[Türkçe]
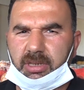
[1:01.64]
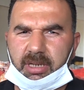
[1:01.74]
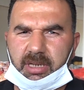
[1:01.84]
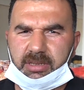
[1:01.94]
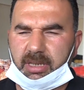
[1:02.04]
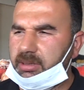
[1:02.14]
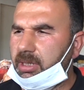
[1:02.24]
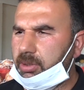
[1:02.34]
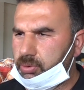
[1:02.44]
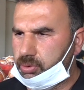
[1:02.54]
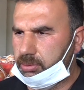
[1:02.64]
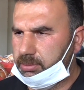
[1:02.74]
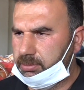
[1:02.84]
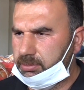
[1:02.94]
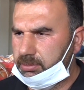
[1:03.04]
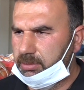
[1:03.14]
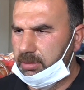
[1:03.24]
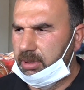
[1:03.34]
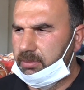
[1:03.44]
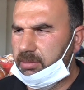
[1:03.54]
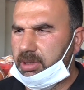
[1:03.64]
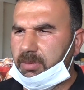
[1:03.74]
yıla nazaran daha düşük. Bir